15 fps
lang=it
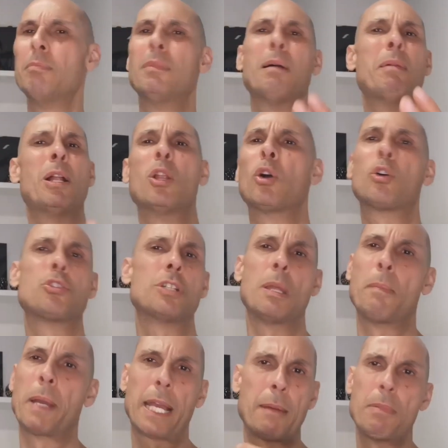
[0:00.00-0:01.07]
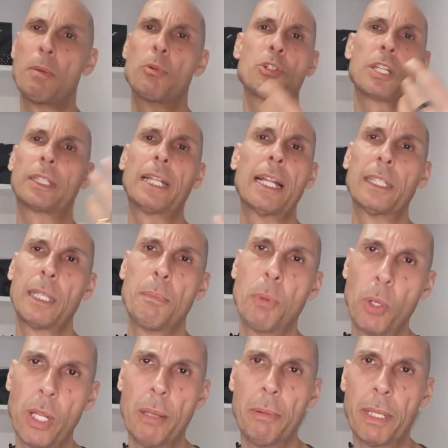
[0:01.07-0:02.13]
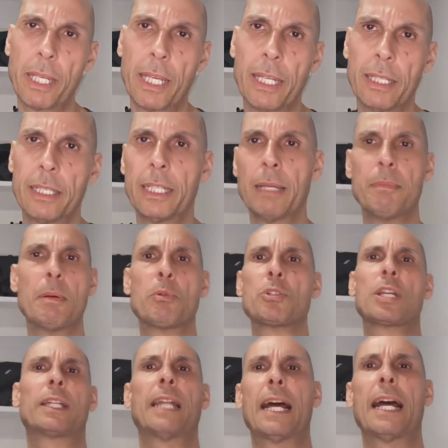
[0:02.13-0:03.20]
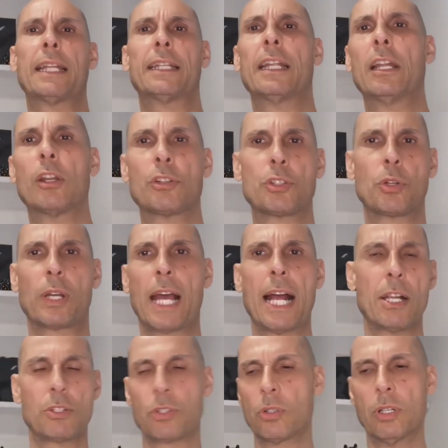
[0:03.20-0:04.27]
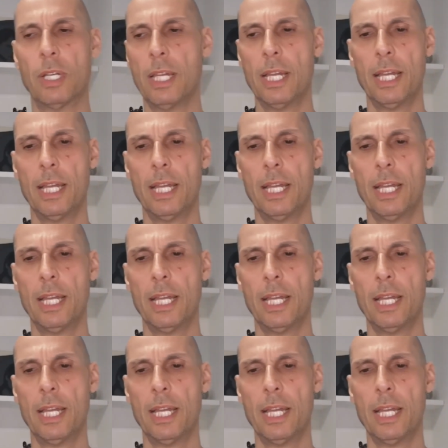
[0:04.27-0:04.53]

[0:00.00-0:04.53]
Ma meglio così perché abbiamo già tante polemiche, ne abbiamo già tante nel nostro calcio